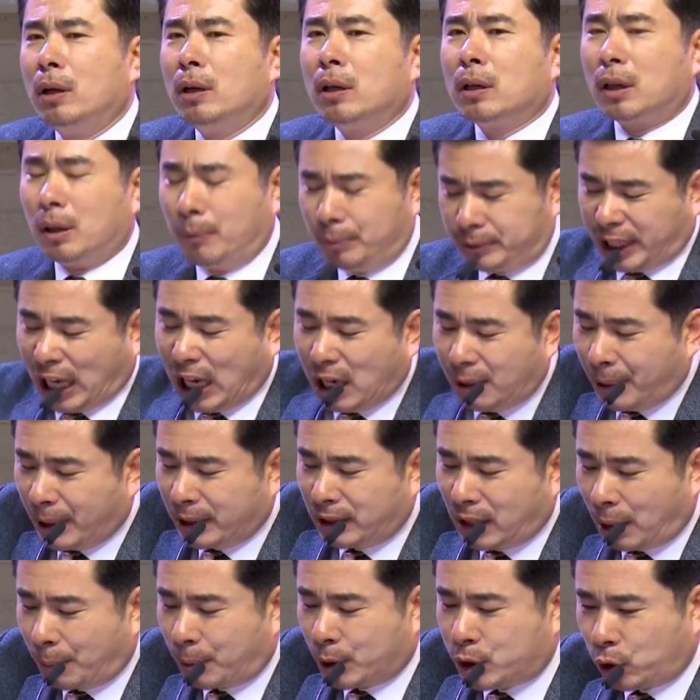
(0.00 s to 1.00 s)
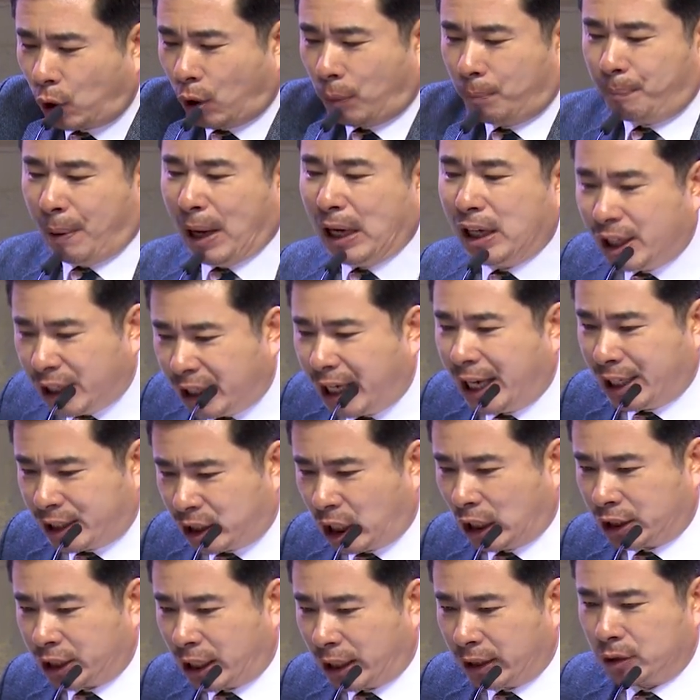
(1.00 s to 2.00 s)
그럼 데일밴드 하나 붙이고 빨리 일해
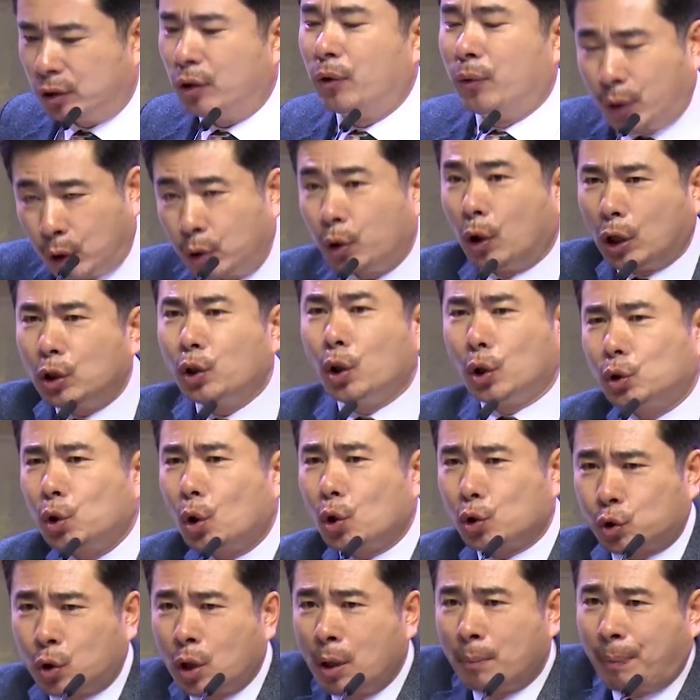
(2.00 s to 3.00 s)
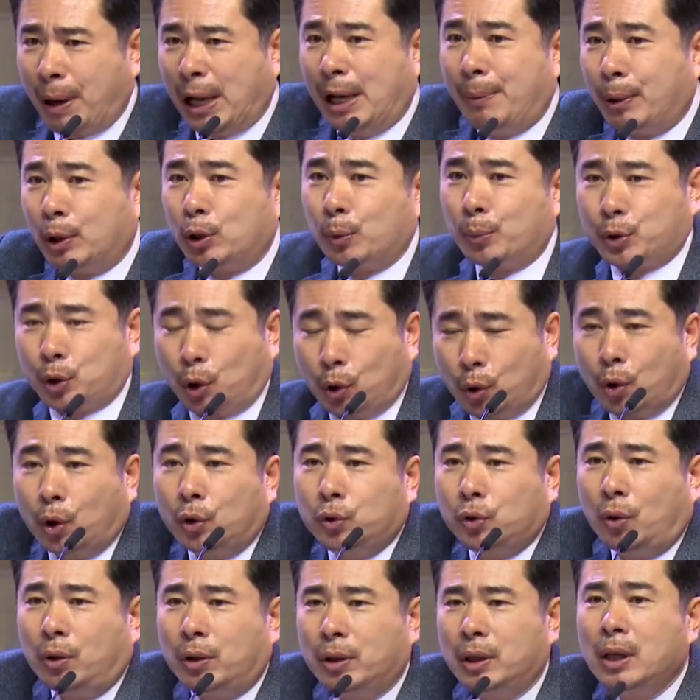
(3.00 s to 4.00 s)
있어. 그래 가지고 또 데일밴드 붙여놓은
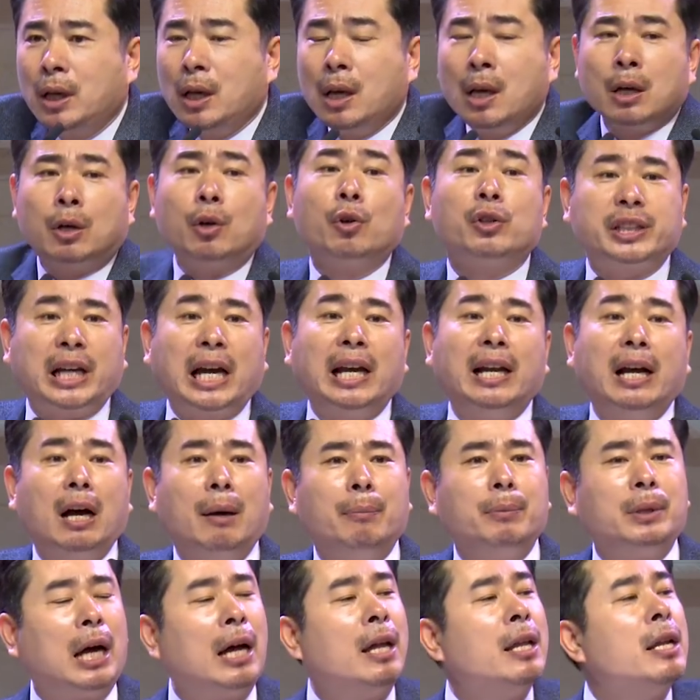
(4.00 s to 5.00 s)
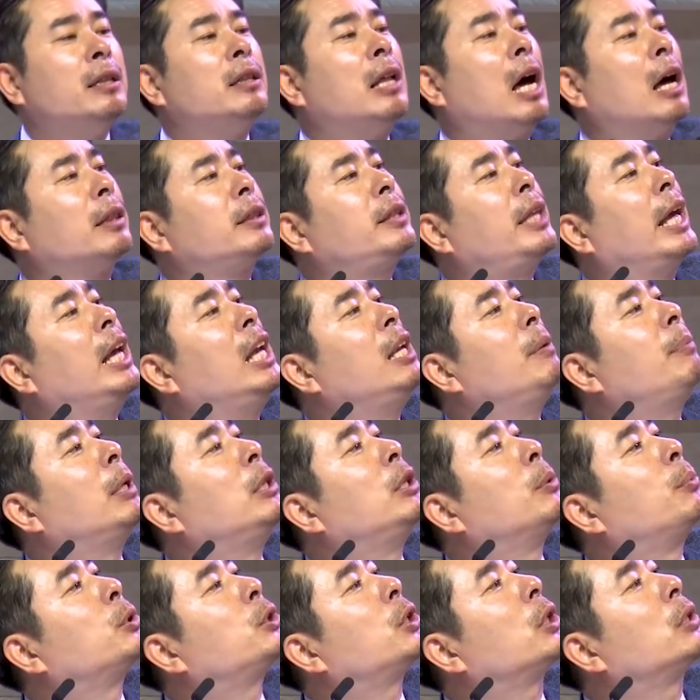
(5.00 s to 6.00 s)
것도 그리고 자랑합니다. 나
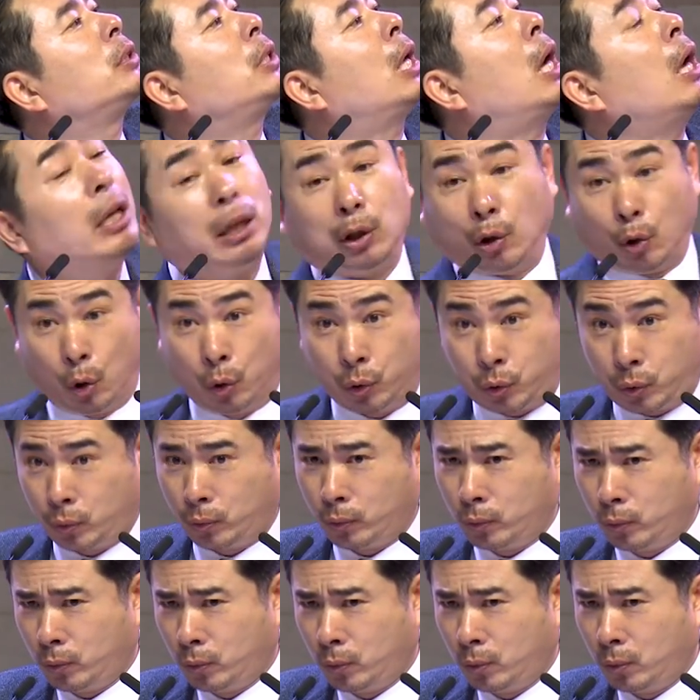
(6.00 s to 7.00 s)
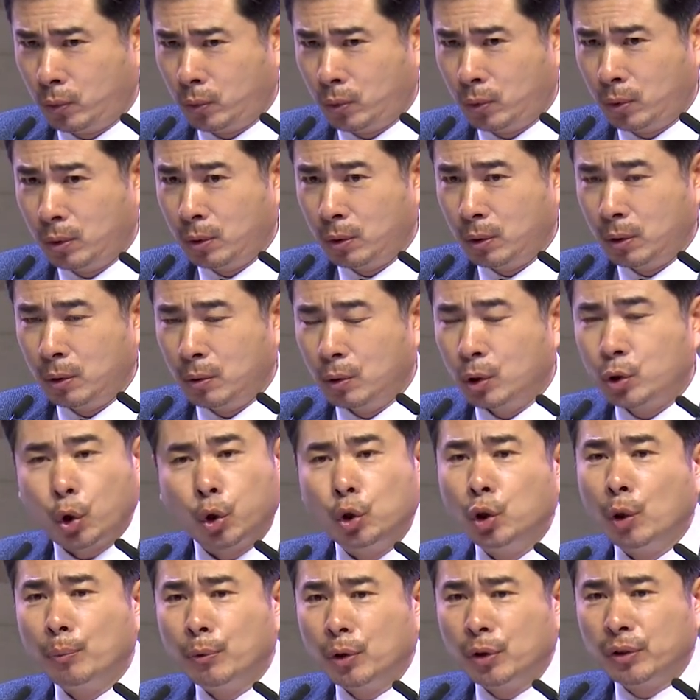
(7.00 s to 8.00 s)
데일밴드 붙였다 이렇게 하죠. 우리
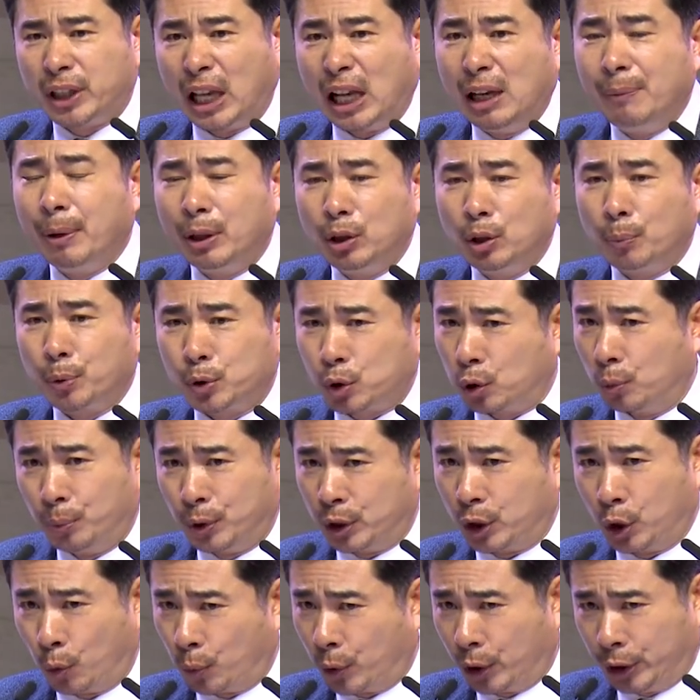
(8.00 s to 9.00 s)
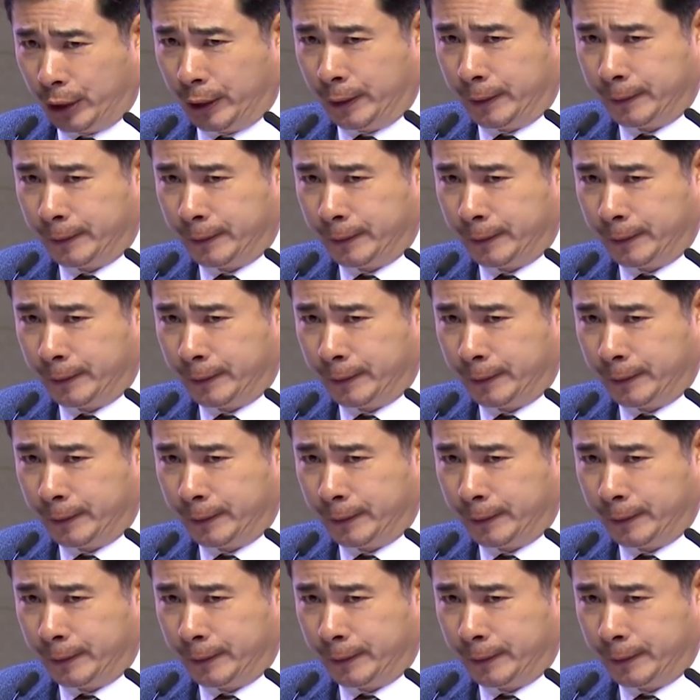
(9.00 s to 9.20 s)
촌놈들은 데일밴드 붙여놓으면 이렇게 없거든